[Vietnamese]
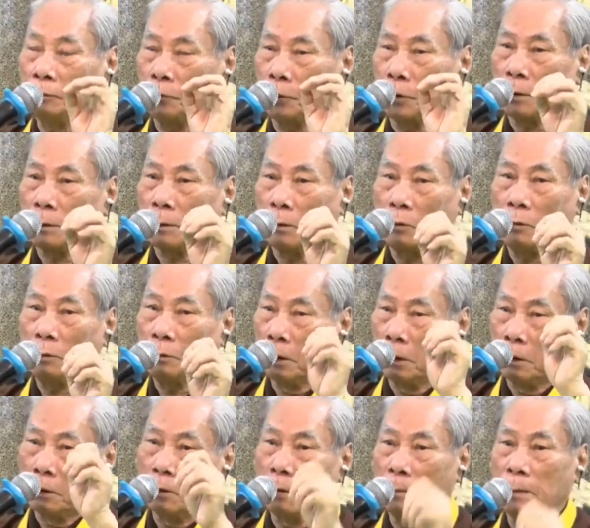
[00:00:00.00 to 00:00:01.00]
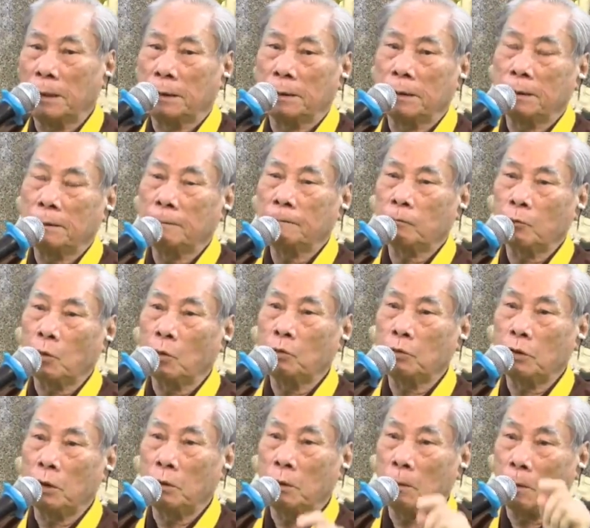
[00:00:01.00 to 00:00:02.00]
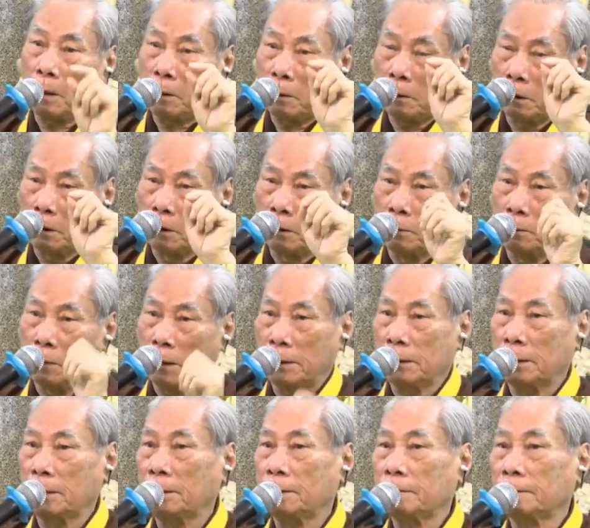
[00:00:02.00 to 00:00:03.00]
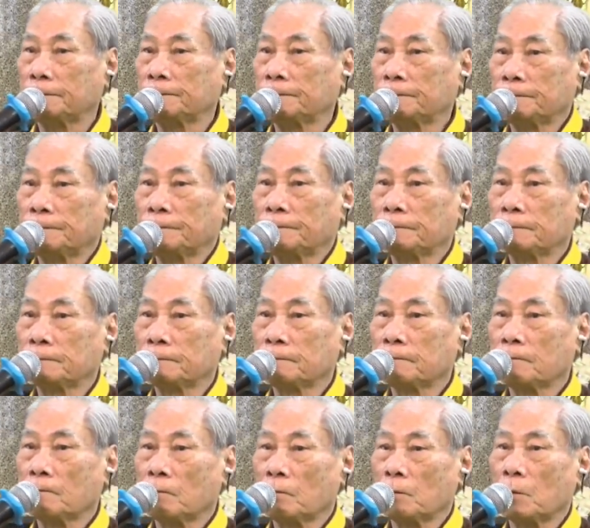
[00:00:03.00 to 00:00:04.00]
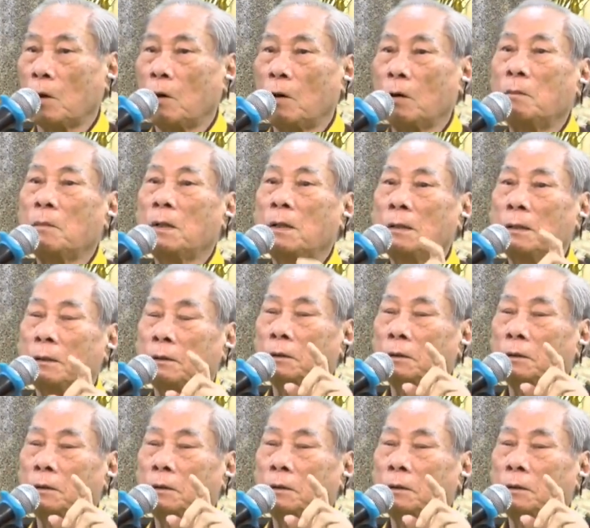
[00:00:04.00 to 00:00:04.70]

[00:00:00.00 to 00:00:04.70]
tuyệt đối đừng có mê tín tu theo đạo phật đừng mê tín đó mới là